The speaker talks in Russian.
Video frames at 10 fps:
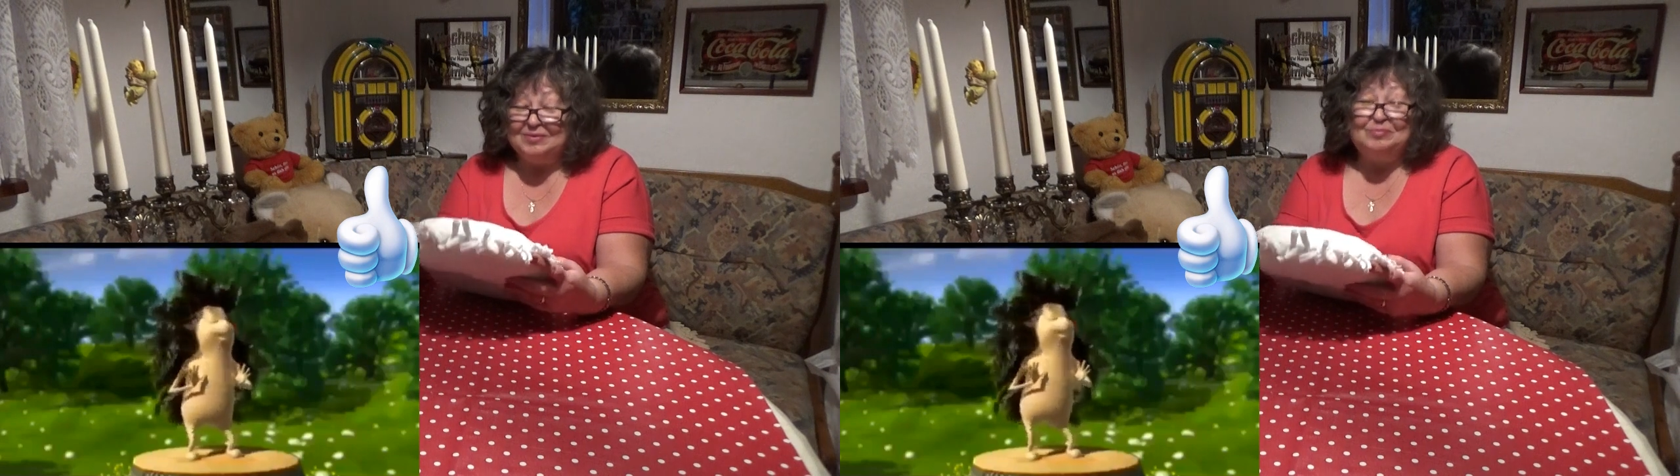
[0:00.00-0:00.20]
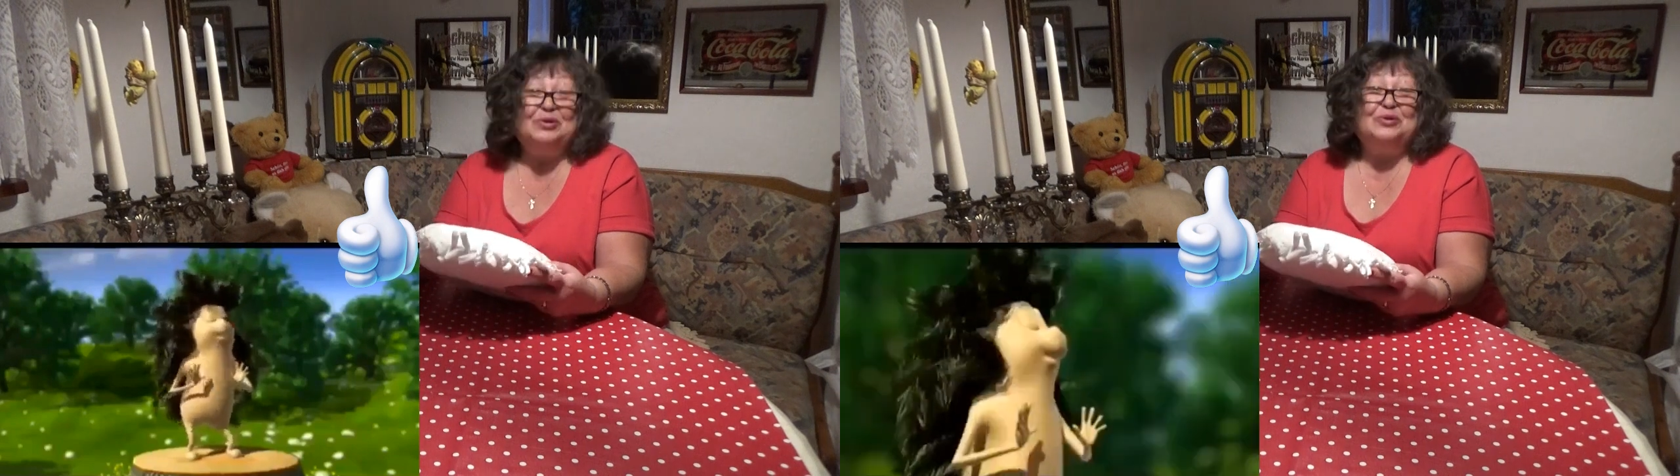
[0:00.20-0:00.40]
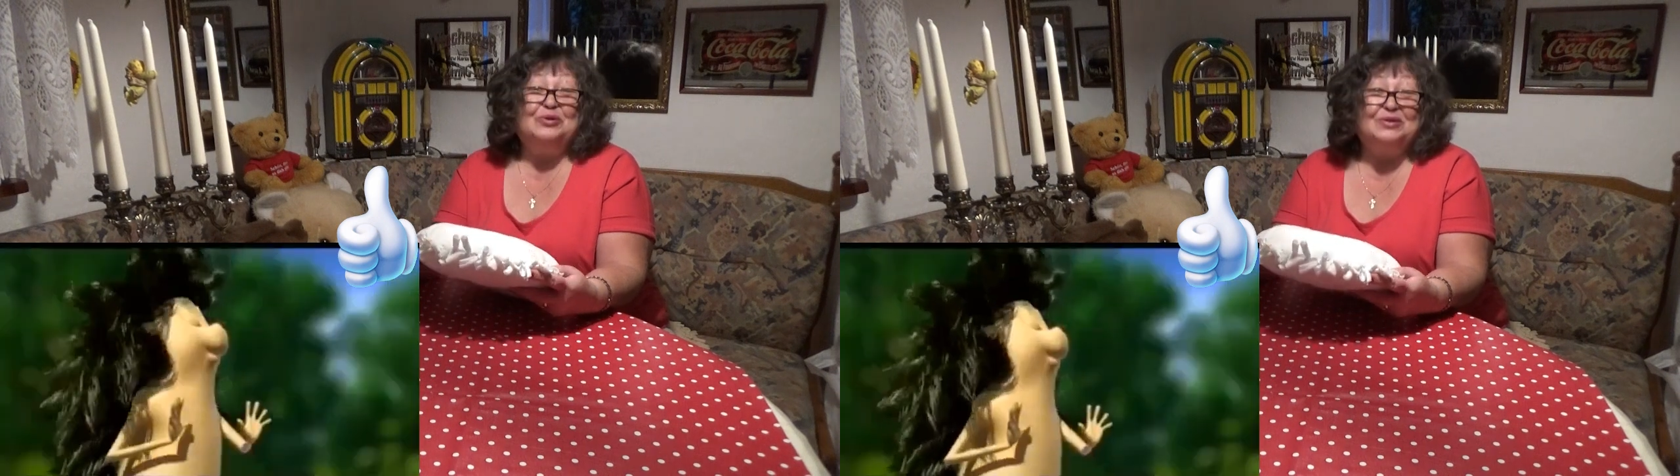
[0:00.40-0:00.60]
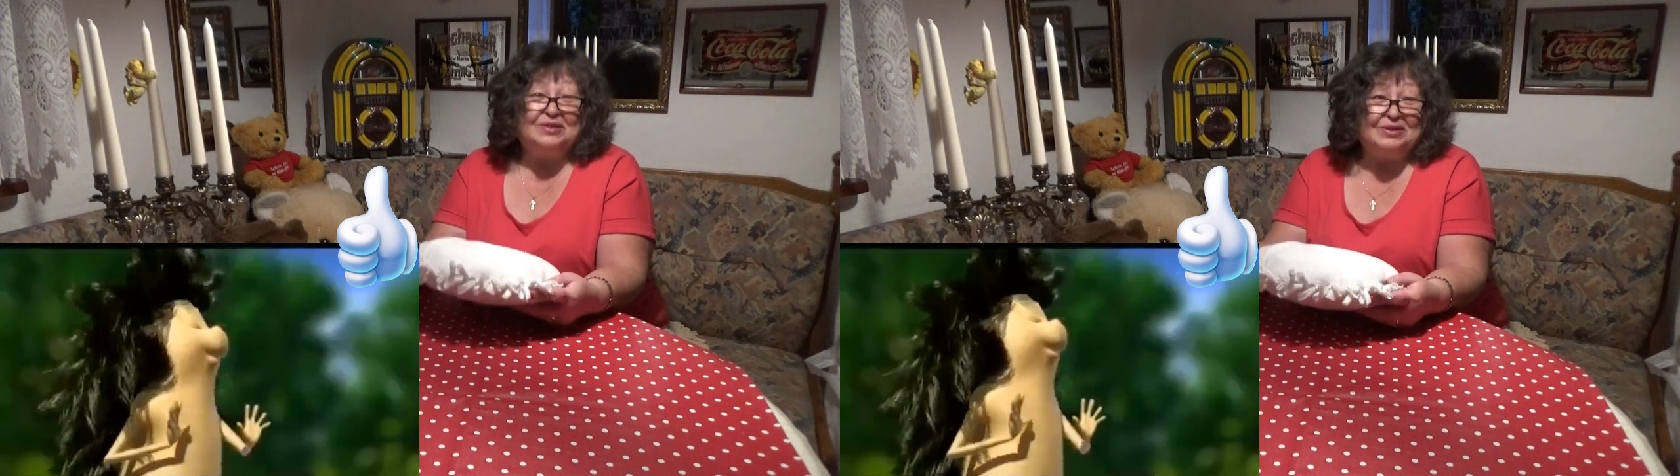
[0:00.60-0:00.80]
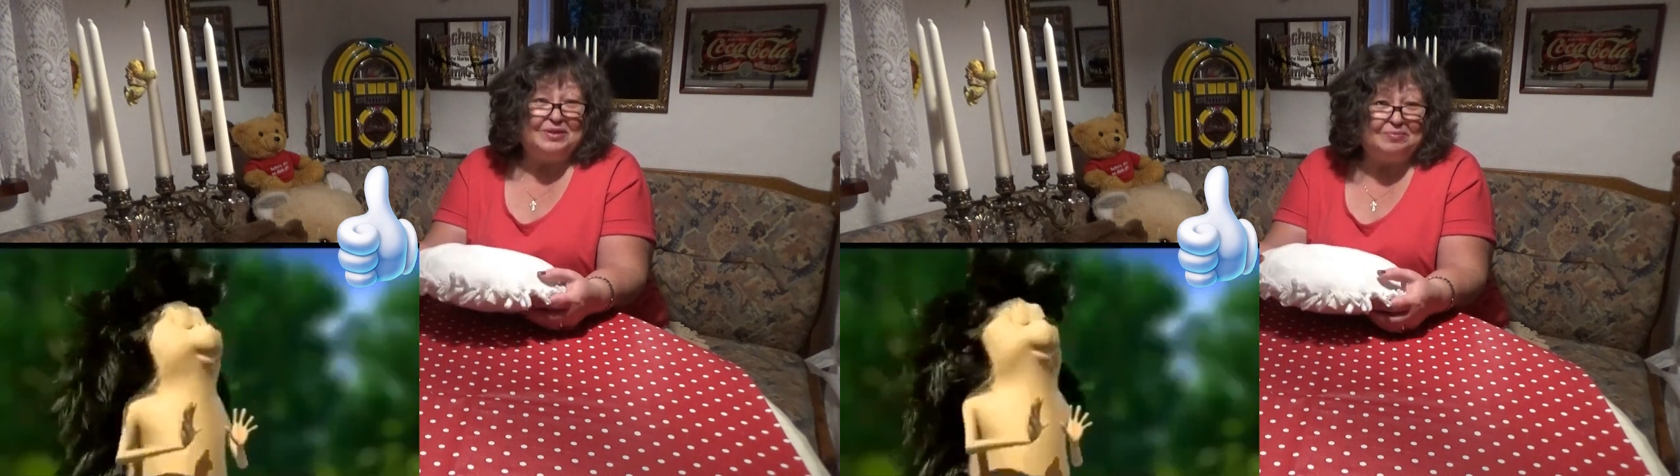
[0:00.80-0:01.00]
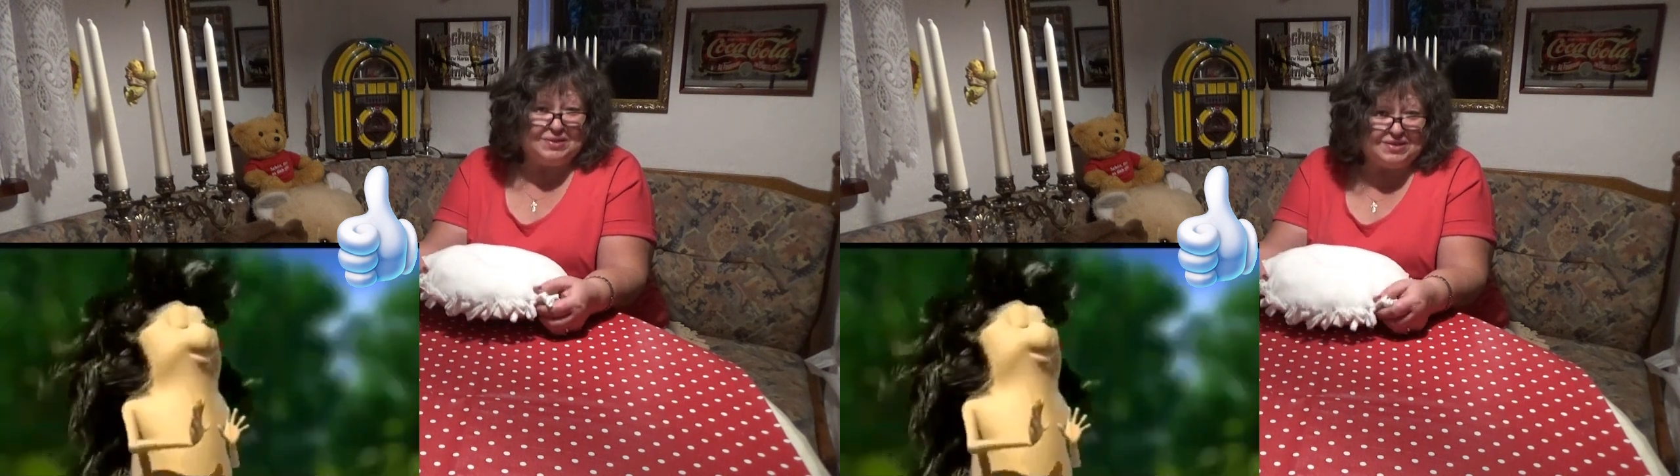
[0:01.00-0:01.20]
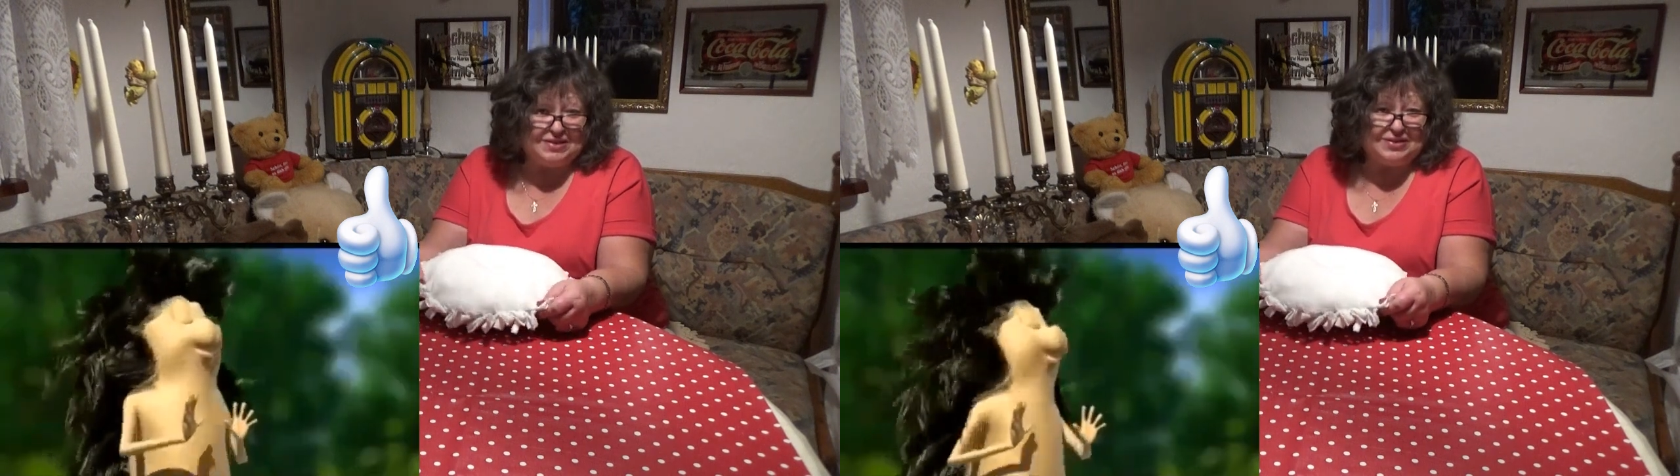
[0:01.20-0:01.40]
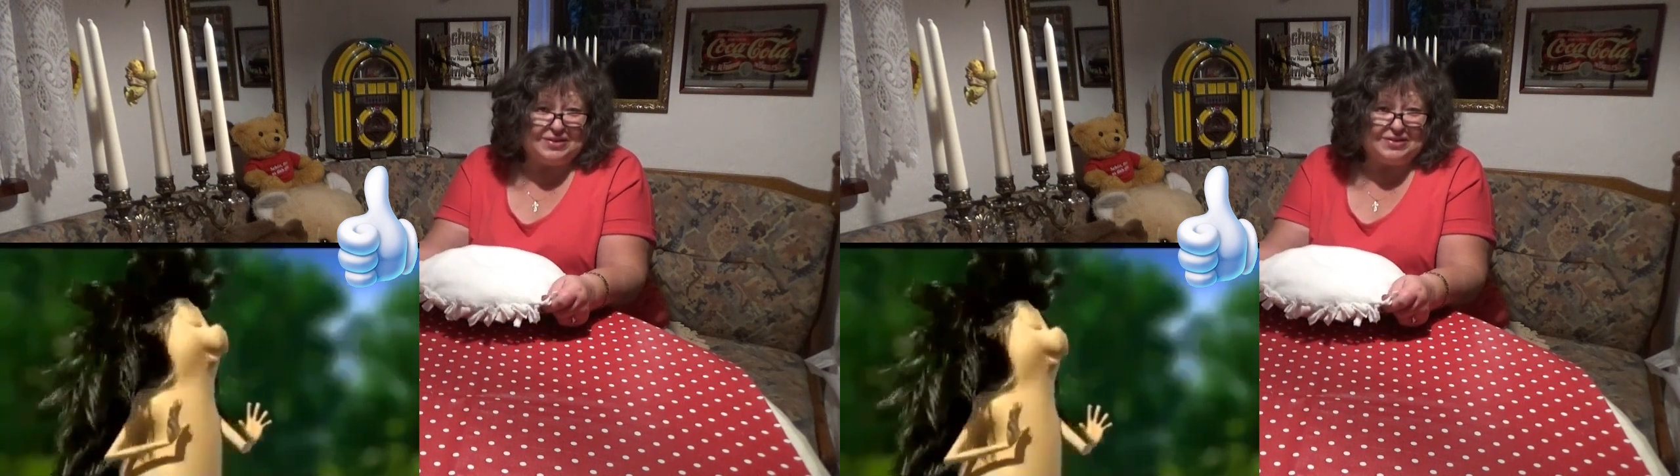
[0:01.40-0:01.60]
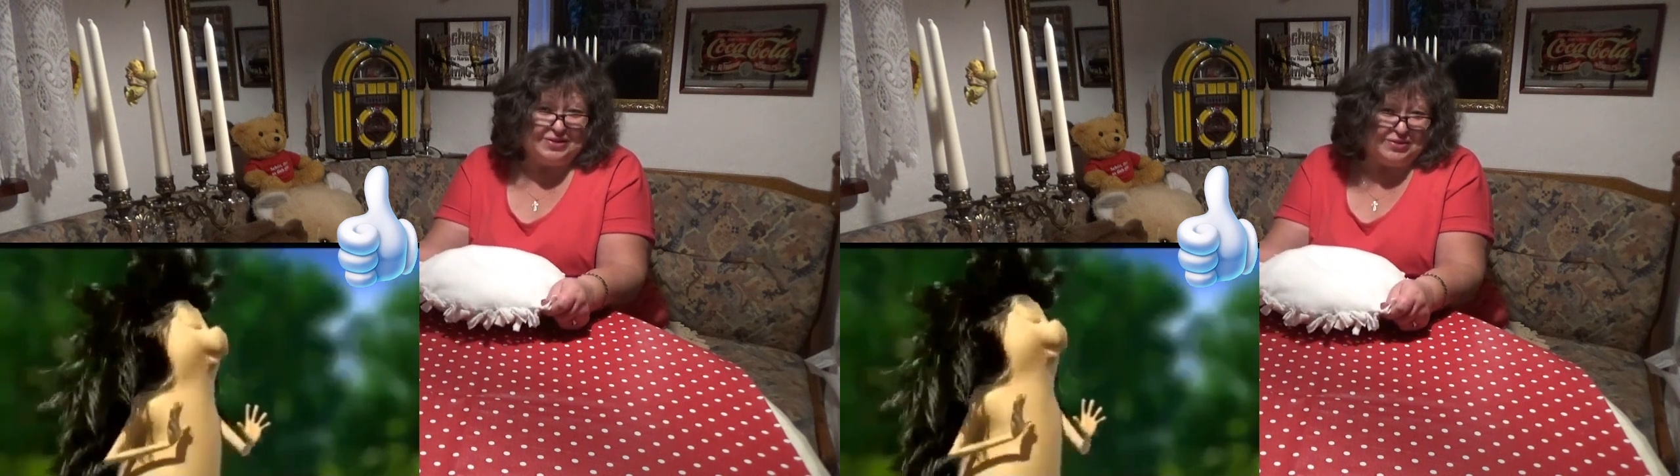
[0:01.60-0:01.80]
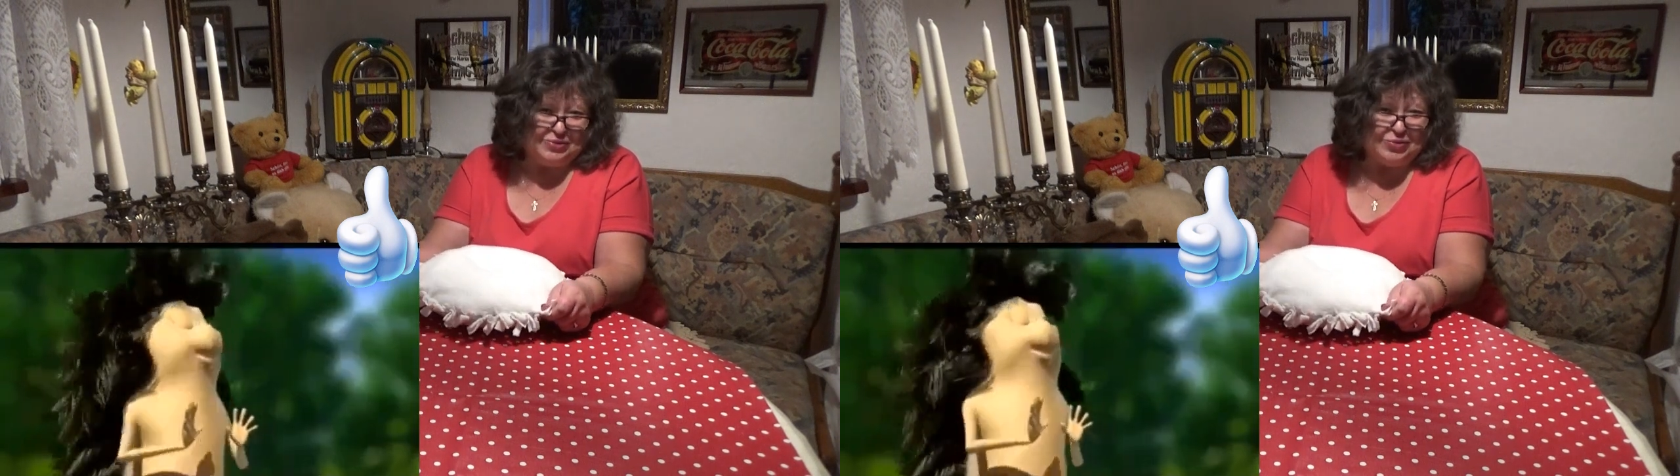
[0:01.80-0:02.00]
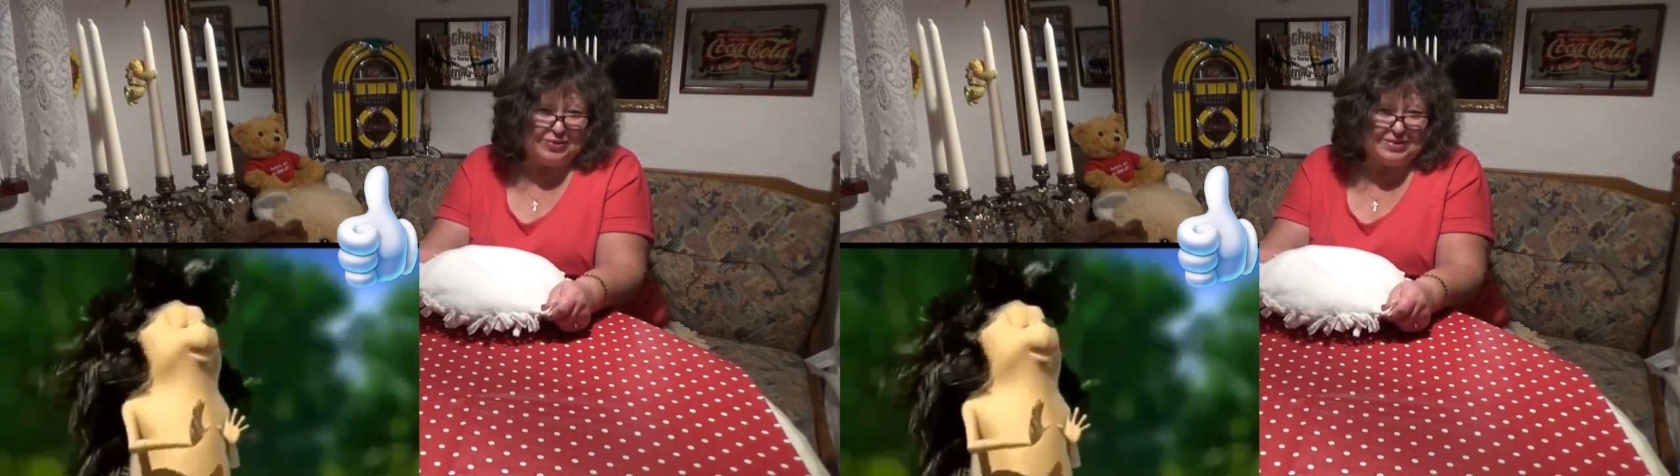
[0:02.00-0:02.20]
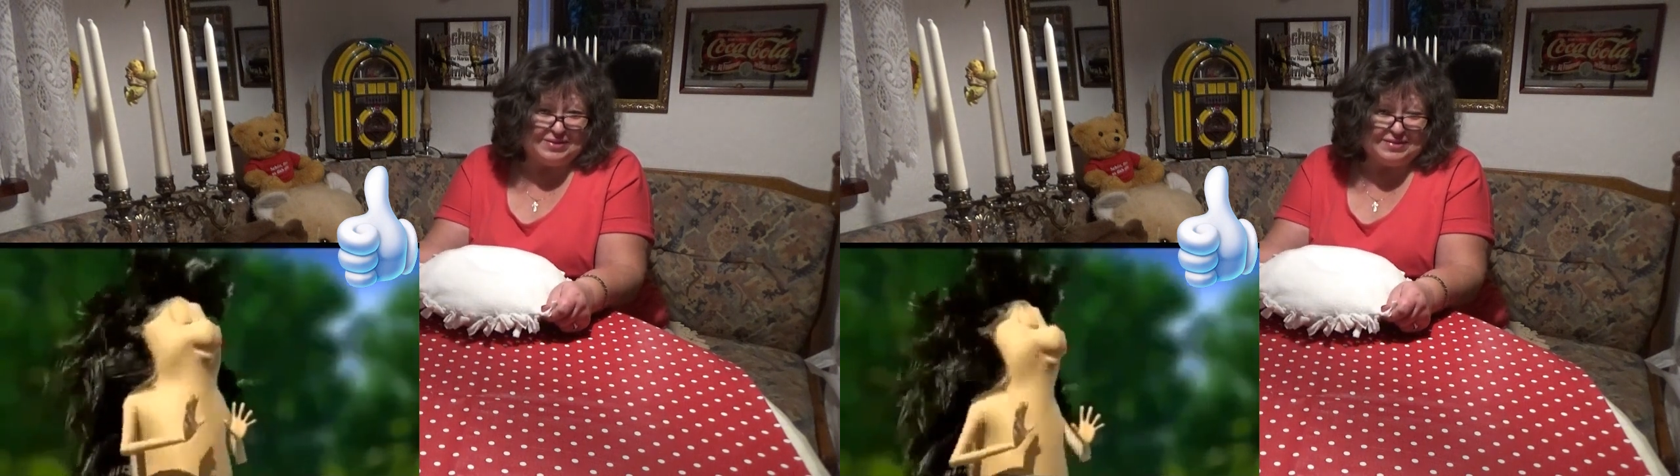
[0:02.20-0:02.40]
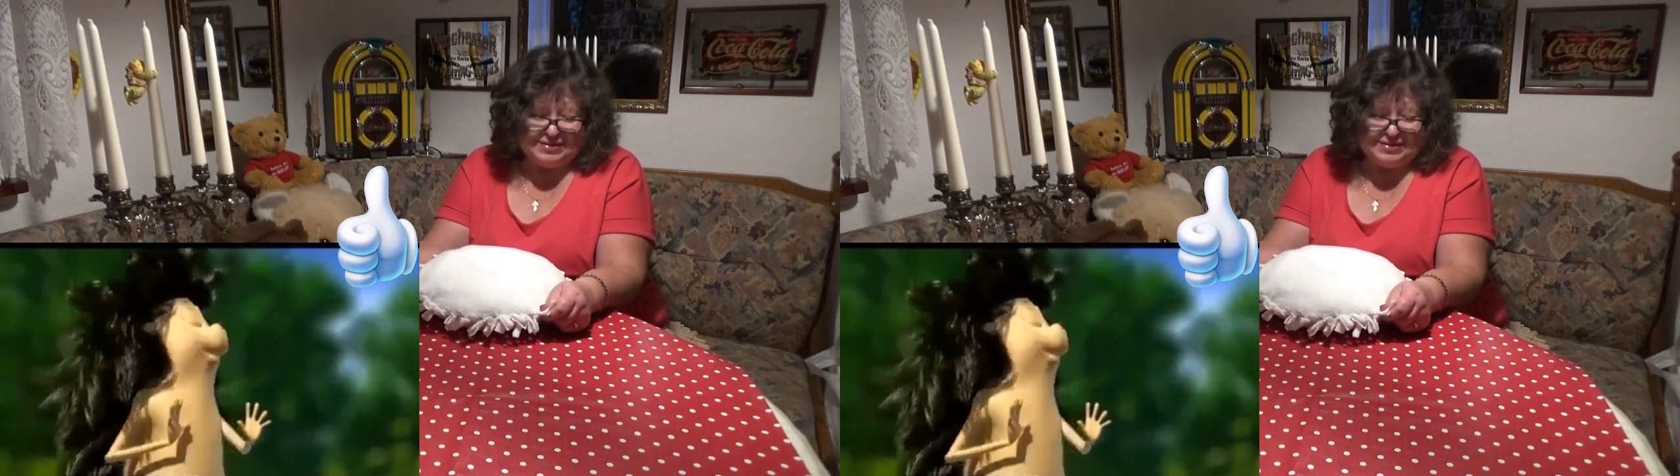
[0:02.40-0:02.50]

мы ее сделали без ниток и иголок.